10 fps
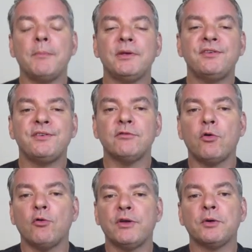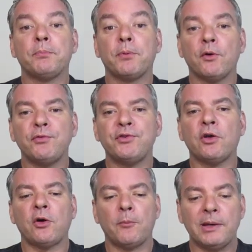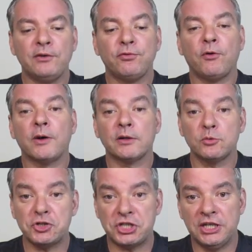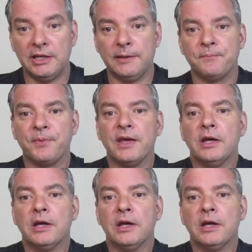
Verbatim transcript: me desenvolvendo profissionalmente fora do Chile.